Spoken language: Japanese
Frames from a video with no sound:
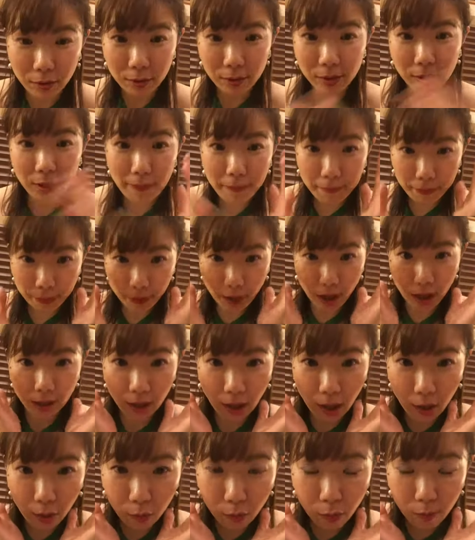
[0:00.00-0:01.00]
全部が
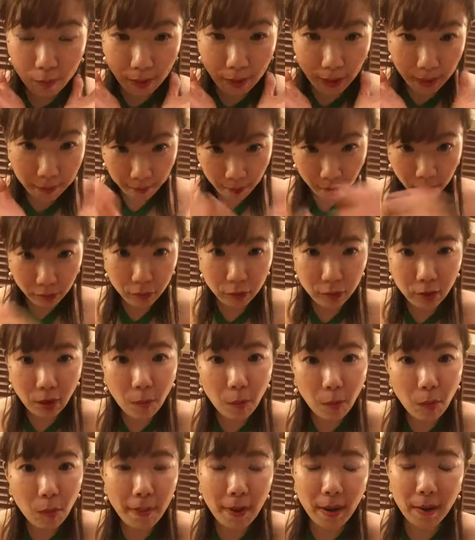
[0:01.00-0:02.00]
顔もパンパン腕
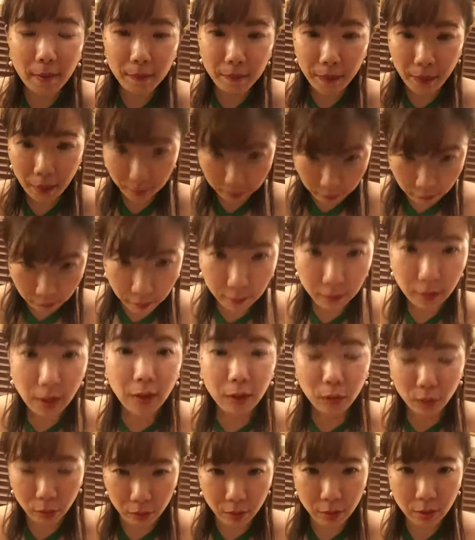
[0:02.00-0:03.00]
もパンパンな
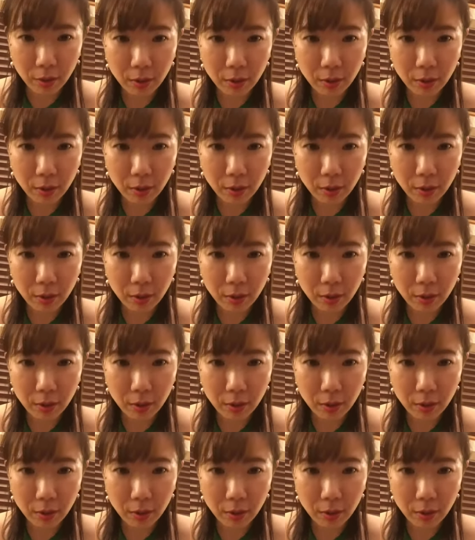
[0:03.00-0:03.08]
の